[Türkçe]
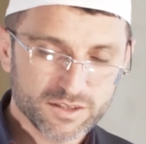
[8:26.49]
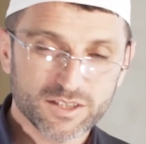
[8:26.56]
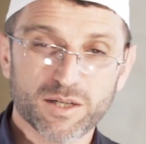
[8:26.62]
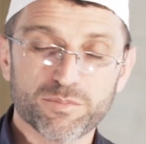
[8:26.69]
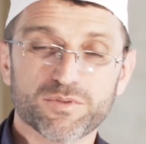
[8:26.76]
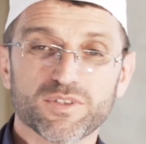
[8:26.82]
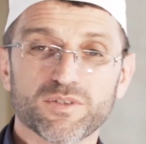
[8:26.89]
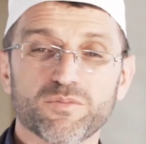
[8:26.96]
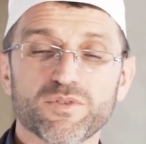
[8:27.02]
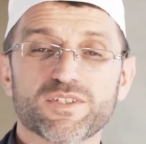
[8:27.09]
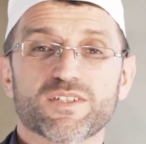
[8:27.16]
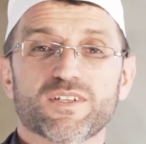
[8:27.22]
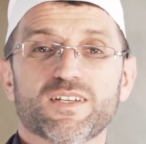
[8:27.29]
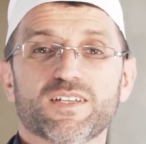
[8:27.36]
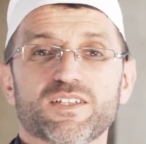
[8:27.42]

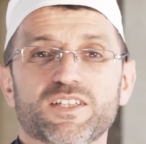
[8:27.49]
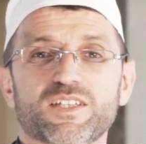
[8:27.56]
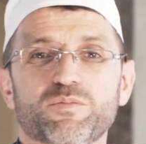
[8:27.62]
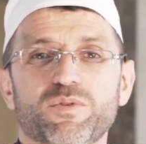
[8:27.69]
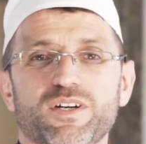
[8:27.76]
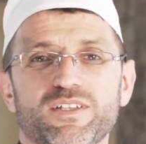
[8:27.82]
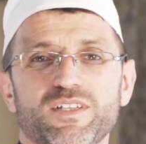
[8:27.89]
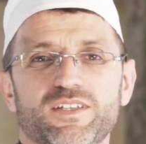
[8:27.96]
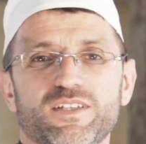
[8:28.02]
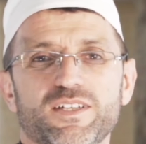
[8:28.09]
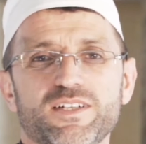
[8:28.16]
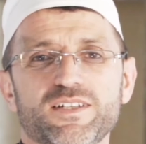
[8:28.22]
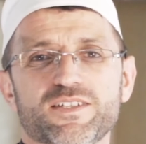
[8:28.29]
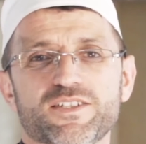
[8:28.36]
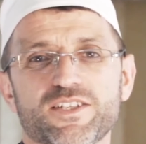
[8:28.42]
yaptığımız
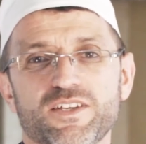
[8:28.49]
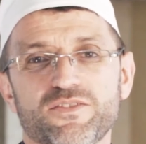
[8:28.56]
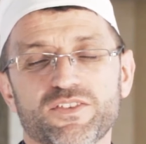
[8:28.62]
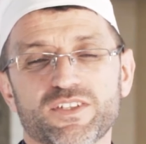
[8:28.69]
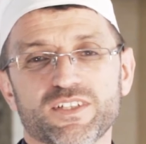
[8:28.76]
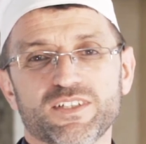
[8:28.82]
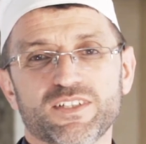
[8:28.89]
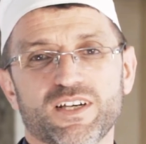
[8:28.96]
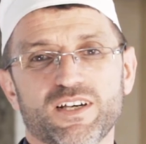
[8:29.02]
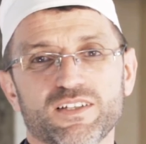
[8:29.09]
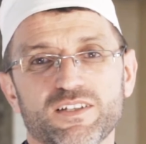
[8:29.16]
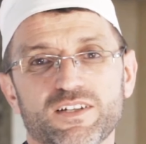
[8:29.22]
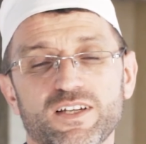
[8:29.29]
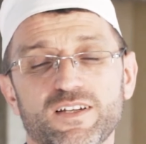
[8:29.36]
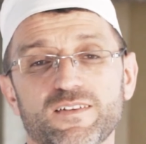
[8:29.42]
ibadetlerin zevkini de
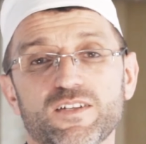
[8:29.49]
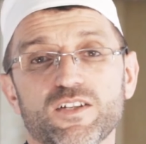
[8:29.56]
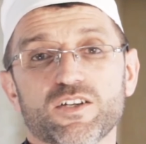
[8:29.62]
alarak,